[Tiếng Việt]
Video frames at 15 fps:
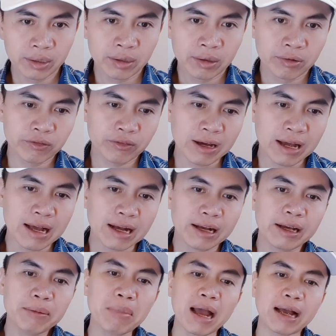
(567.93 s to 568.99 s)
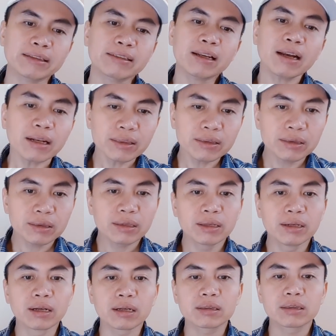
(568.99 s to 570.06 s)
và cái bảng giá đất thì
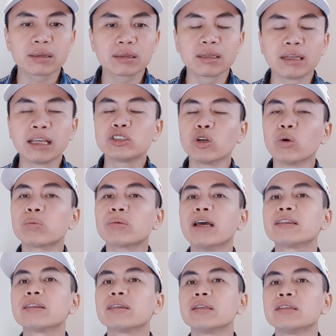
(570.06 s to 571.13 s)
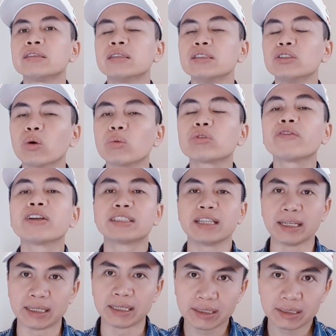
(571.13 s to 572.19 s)
được để dùng để sử dụng cho việc
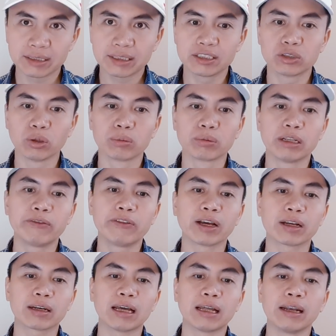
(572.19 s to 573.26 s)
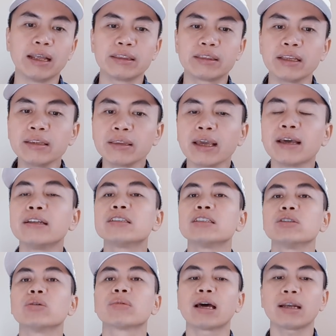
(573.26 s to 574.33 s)
gì thì dùng đến việc là để tính tiền sử
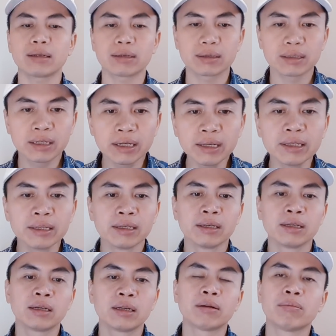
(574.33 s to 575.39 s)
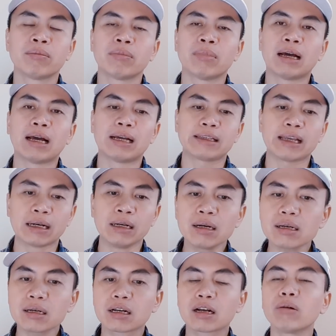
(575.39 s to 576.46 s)
dụng đất khi mà nhà
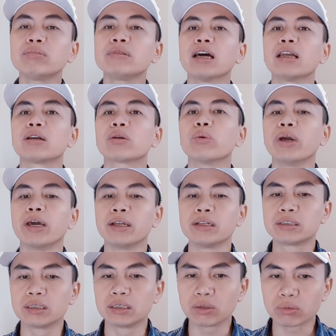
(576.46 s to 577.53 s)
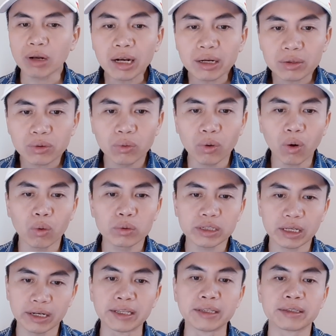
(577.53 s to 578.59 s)
nước công nhận quyền sử dụng đất của hộ
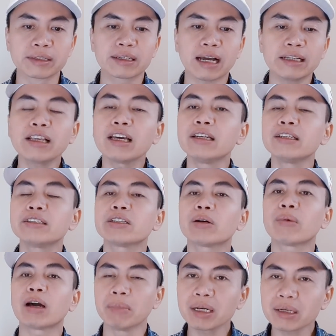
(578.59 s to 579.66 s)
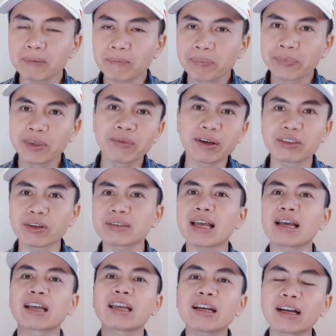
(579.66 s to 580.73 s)
gia đình cá nhân trong hạn mức như vậy rõ
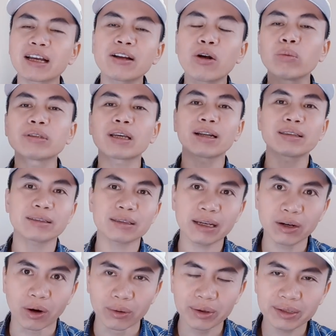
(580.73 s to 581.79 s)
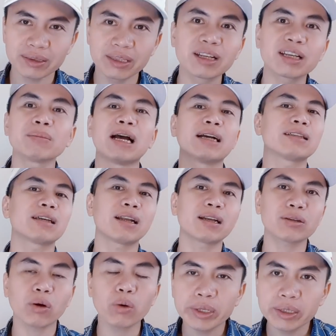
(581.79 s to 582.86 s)
ràng cái khung giá đất thay đổi thì cái bảng giá
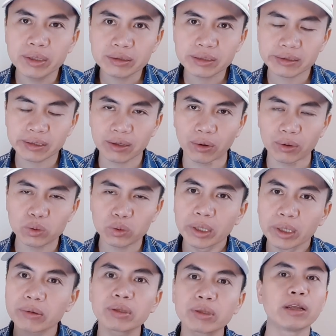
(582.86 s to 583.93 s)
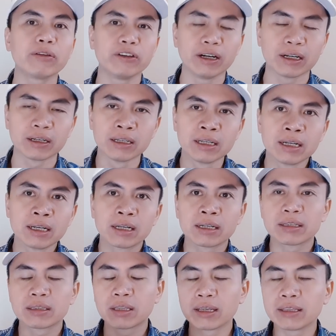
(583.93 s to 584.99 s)
đất có khuynh hướng sẽ thay đổi tùy theo từng địa phương
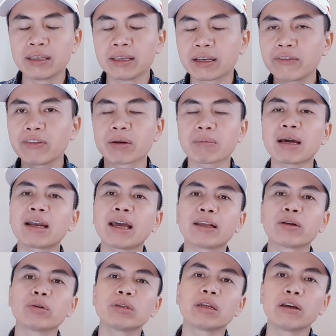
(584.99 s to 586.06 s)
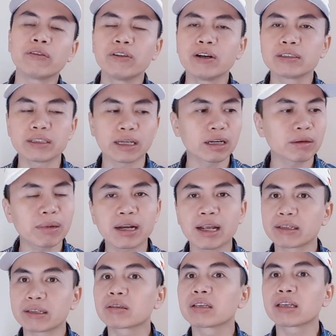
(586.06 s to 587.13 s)
thì thì cái việc ban hành của từng địa phương sẽ được ban
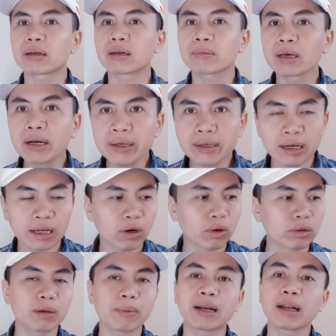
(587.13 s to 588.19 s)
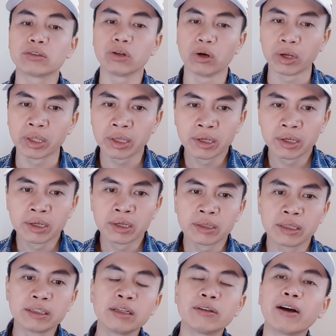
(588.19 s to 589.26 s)
hành trong thời gian sắp tới Hà Nội thì ban hành rồi
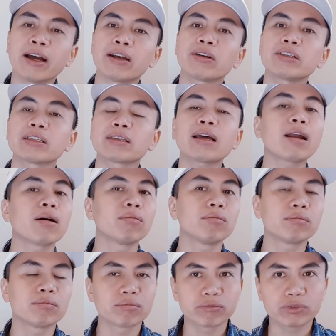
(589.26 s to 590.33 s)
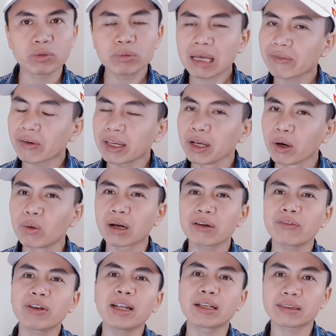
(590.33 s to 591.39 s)
thì như vậy nó sẽ tác động chúng ta phải hiểu được
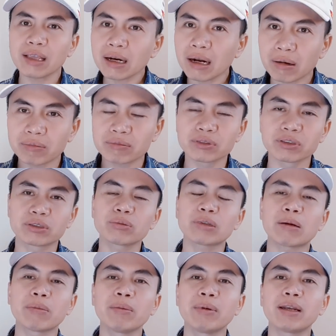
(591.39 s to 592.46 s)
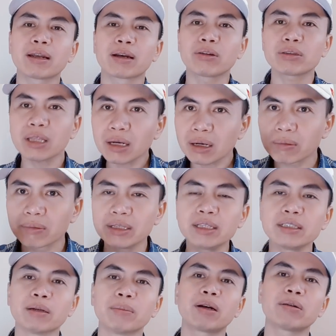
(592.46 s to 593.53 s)
cái vấn đề tác động rồi chúng ta mới biết là nó tác động đến thị
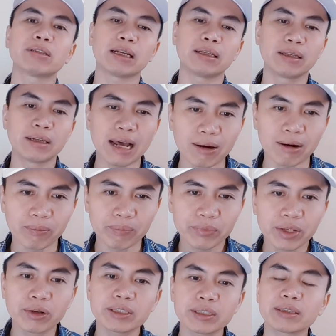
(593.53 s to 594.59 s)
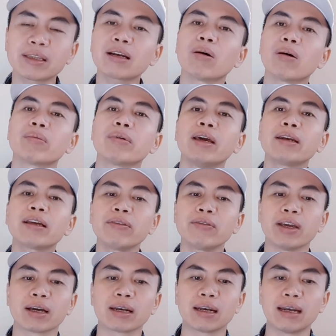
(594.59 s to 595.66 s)
trường bất động sản như nào thì nó sẽ tác động đến cái
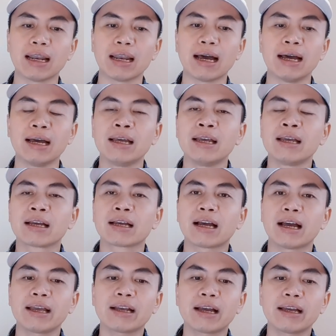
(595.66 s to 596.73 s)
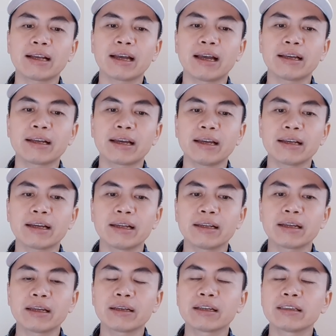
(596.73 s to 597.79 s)
việc là cái cái cái cái cái
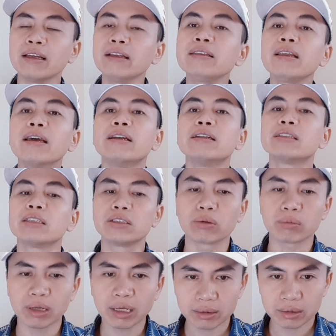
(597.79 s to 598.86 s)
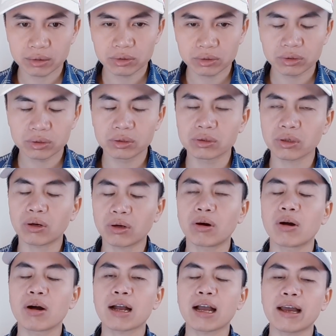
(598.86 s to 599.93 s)
cái, cái tính tiền sử dụng đất
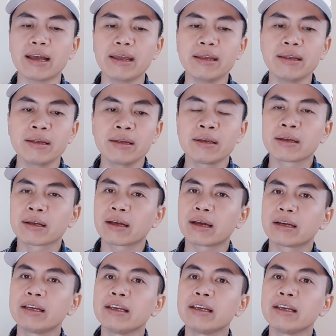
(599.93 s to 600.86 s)
cho cái, cái khi